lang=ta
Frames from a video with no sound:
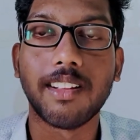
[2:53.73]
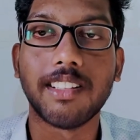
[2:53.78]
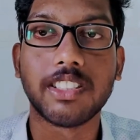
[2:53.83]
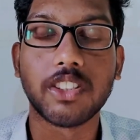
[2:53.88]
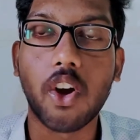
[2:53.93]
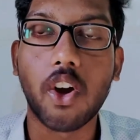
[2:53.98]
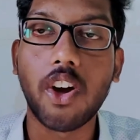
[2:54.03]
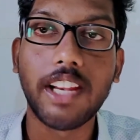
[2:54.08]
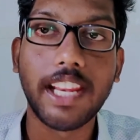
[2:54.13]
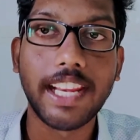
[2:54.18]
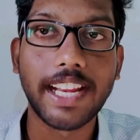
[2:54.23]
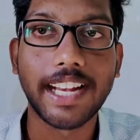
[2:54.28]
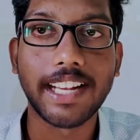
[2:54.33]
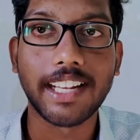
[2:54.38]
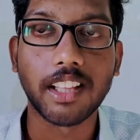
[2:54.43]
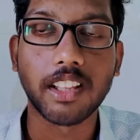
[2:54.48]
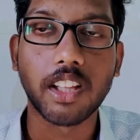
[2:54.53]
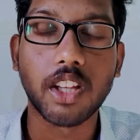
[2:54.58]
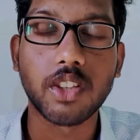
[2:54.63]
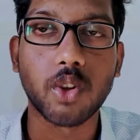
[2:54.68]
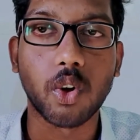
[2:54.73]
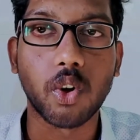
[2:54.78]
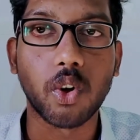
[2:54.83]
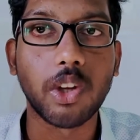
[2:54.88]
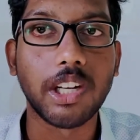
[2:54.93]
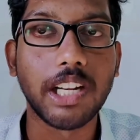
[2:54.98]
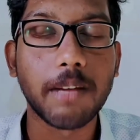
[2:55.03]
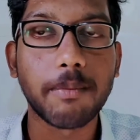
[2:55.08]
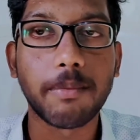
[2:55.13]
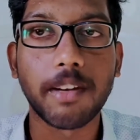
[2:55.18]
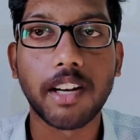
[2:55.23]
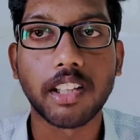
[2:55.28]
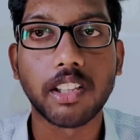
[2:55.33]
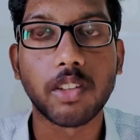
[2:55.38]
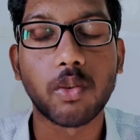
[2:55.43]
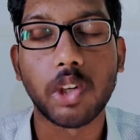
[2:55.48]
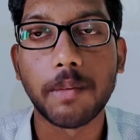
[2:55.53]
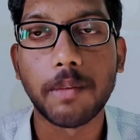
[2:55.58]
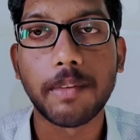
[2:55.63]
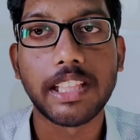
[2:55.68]
ஷாக்கிங் ஐட்டம் தான் சொல்லணும் என்ன பண்ணுறது
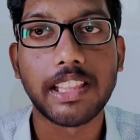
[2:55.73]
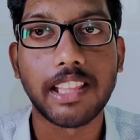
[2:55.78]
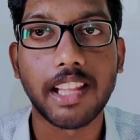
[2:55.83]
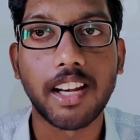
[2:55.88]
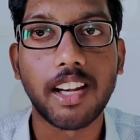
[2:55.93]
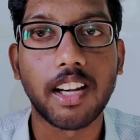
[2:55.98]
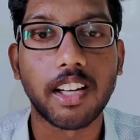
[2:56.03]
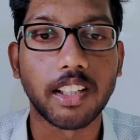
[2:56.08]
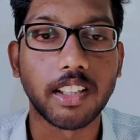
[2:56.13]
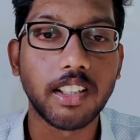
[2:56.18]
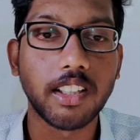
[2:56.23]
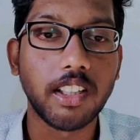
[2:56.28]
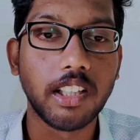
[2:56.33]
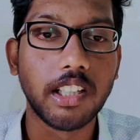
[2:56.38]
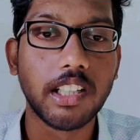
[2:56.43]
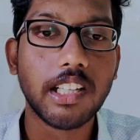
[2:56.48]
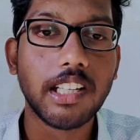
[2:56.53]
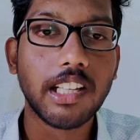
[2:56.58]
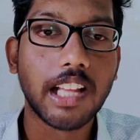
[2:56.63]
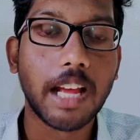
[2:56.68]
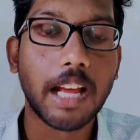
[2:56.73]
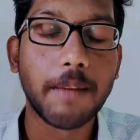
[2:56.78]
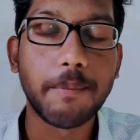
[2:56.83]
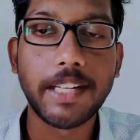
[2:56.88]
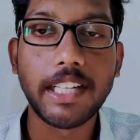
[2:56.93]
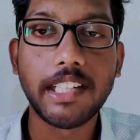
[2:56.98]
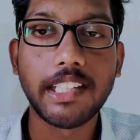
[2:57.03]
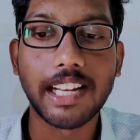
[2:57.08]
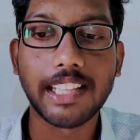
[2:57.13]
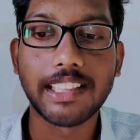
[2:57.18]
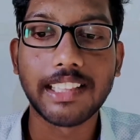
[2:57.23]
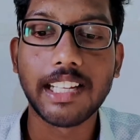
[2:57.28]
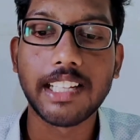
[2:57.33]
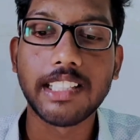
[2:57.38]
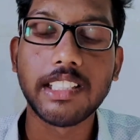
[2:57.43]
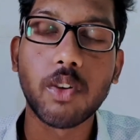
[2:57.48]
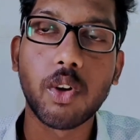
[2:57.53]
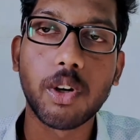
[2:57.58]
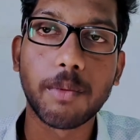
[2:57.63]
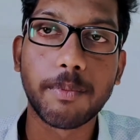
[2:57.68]
ஒன்றுமே தெரில எனக்கு ஐ மீன் எனக்கு தெரிஞ்ச
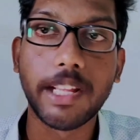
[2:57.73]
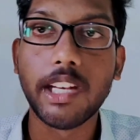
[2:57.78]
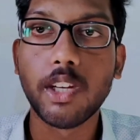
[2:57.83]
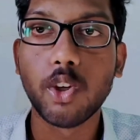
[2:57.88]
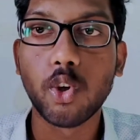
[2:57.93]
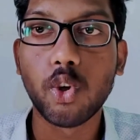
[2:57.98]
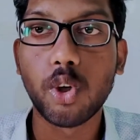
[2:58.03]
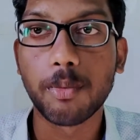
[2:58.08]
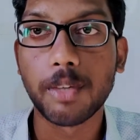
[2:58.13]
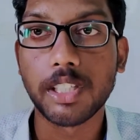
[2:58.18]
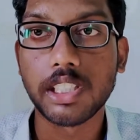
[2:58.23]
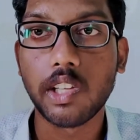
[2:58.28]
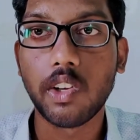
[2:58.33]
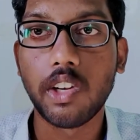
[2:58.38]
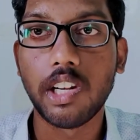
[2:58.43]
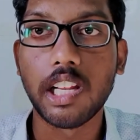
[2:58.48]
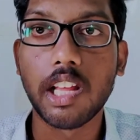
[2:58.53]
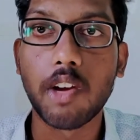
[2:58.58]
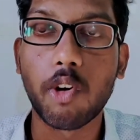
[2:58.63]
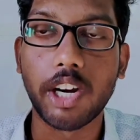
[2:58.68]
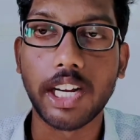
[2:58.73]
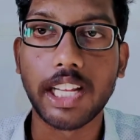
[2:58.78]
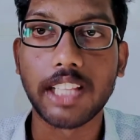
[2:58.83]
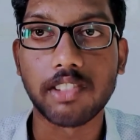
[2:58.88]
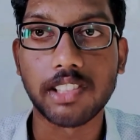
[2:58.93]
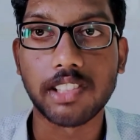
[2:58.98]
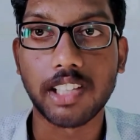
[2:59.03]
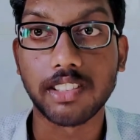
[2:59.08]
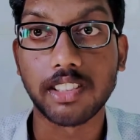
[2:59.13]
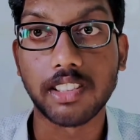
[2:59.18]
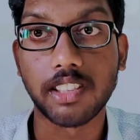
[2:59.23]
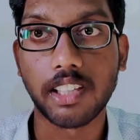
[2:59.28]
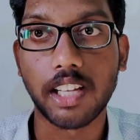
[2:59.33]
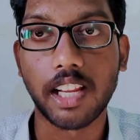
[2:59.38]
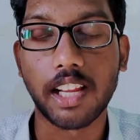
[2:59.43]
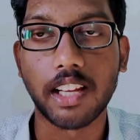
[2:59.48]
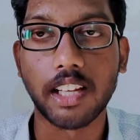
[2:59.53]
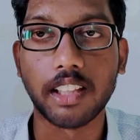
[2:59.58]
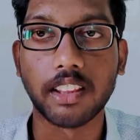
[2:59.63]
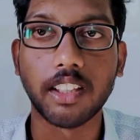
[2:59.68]
ஒரு பெரிய யூடியூபர்ஸோ இல்லை கிட்ட எதுவும் சஜஷன்
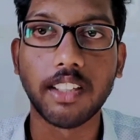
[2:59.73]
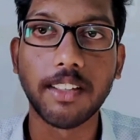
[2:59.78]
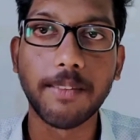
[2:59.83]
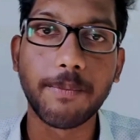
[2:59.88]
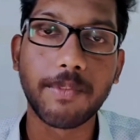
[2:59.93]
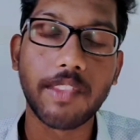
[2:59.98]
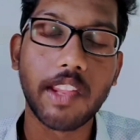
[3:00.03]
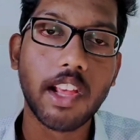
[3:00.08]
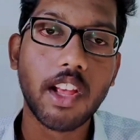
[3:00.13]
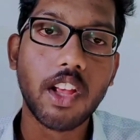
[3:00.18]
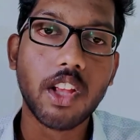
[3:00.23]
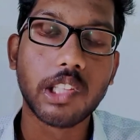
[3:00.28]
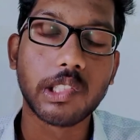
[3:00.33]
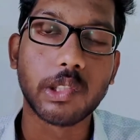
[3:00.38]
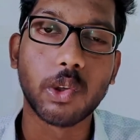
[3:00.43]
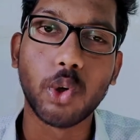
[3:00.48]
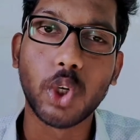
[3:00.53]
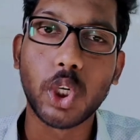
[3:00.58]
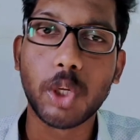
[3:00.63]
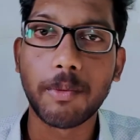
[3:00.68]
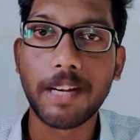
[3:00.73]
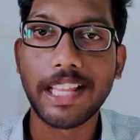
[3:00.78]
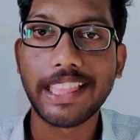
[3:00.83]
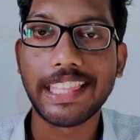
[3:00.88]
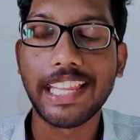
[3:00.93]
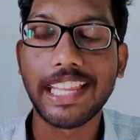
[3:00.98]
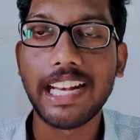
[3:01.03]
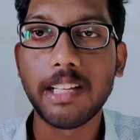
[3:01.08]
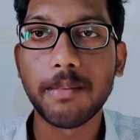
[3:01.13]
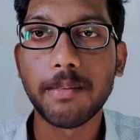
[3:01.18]
கேட்கறதுக்கு ஸோ யூடியூப்பில் தேடி